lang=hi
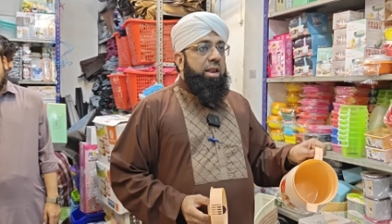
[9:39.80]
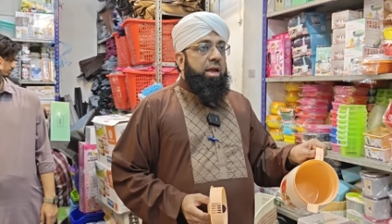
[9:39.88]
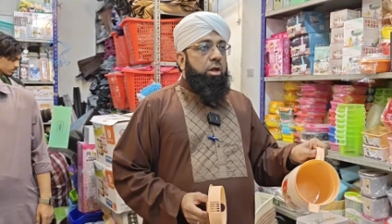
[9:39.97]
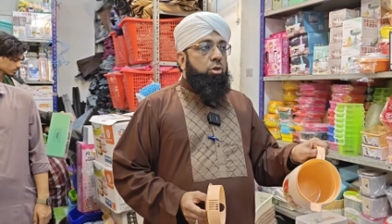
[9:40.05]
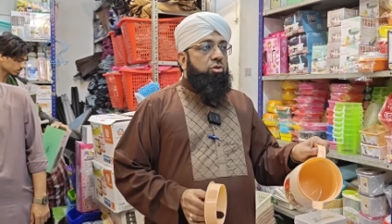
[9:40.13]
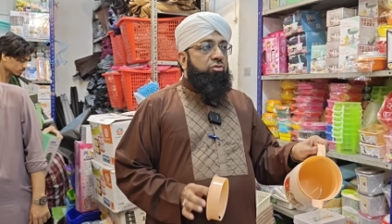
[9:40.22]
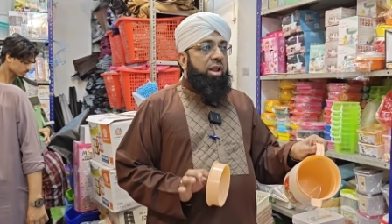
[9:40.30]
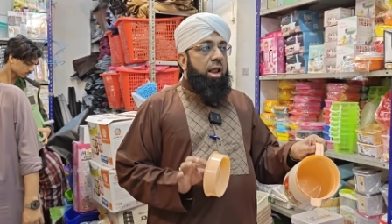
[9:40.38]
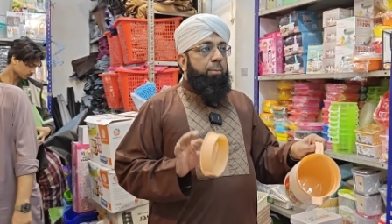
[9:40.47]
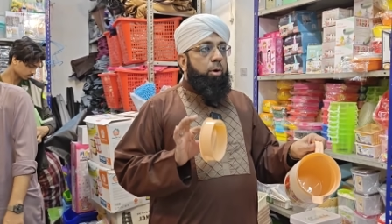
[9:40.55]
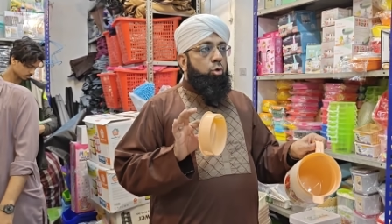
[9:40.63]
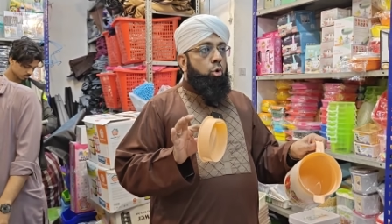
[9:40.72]
ले लेंगे तो
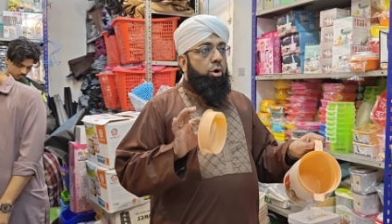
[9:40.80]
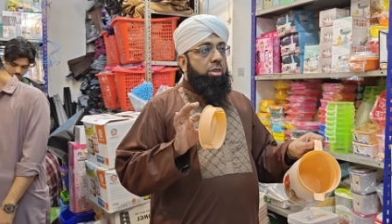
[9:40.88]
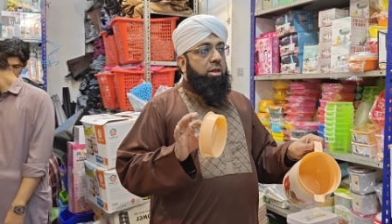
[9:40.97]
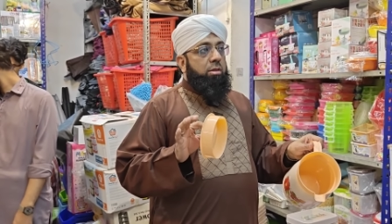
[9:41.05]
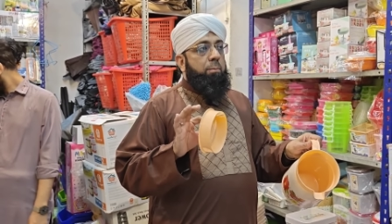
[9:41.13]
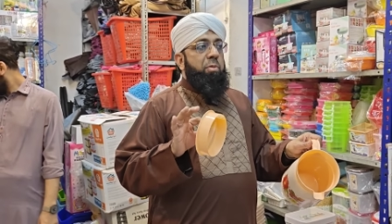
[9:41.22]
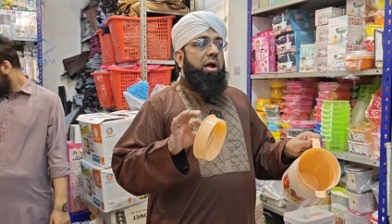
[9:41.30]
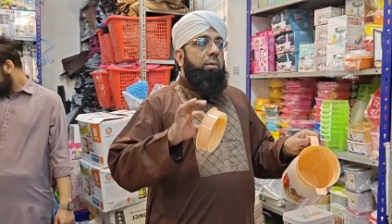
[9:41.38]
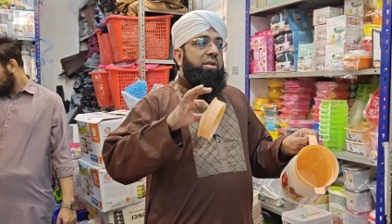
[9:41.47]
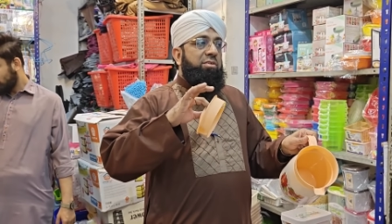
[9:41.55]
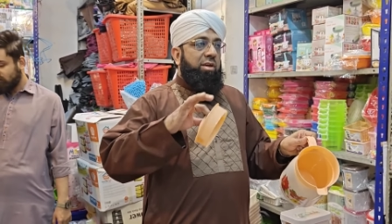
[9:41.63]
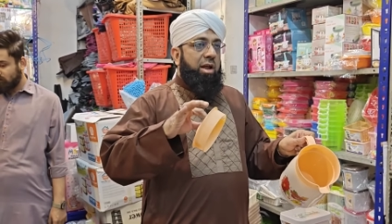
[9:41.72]
इनशाला आपका थोड़ी देर जब तक
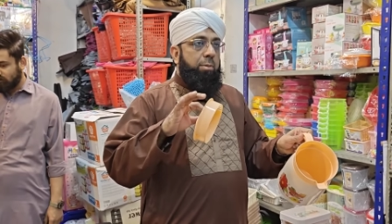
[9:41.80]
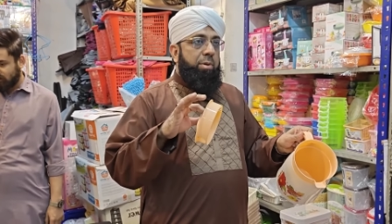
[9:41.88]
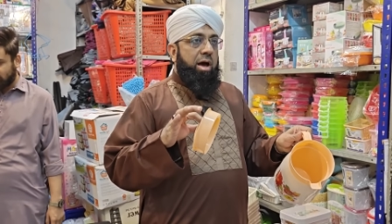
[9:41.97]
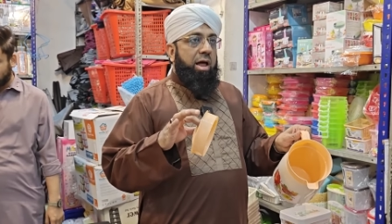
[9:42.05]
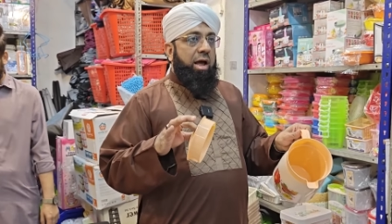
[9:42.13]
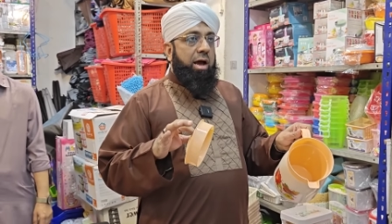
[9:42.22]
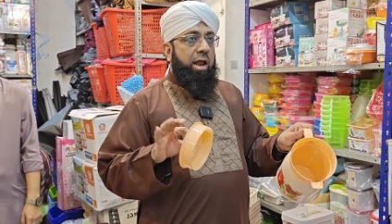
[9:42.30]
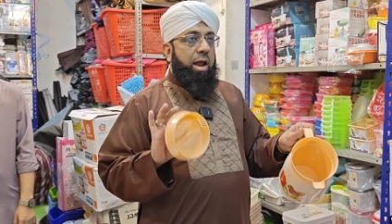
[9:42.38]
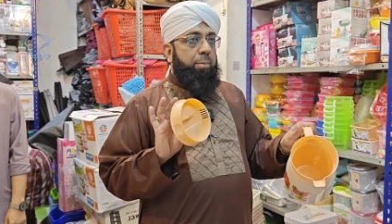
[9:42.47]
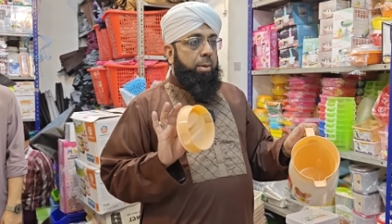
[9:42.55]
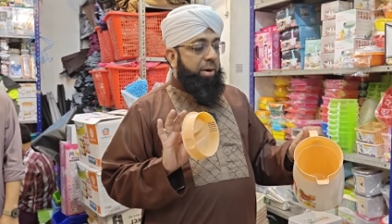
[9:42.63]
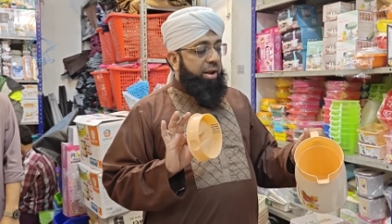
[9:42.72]
आप दस्तरखान पर खाना खा
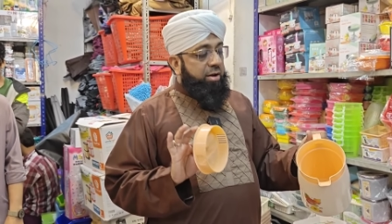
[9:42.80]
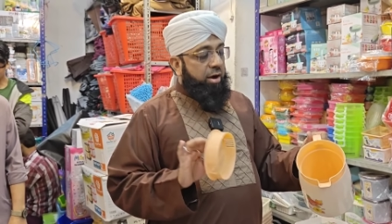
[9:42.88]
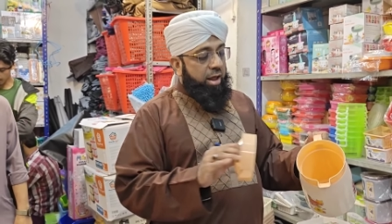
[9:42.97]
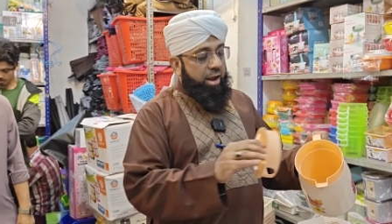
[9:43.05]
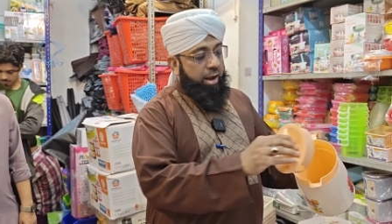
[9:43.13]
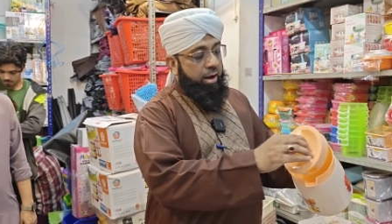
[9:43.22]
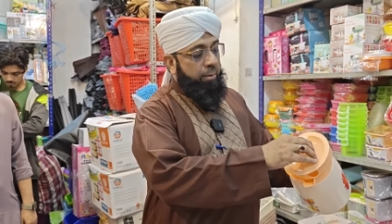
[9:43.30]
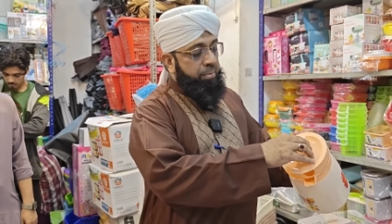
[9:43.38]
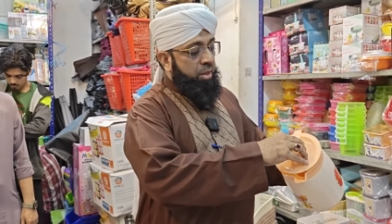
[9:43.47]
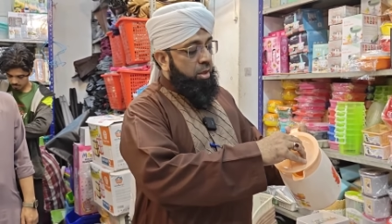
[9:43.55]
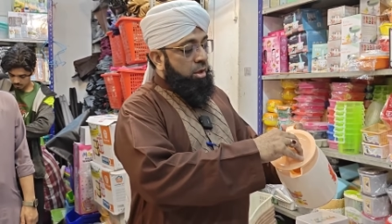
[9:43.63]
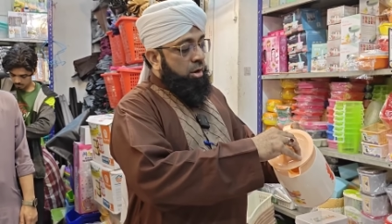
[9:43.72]
रहे हैं आपका पानी ठंडा रहेगा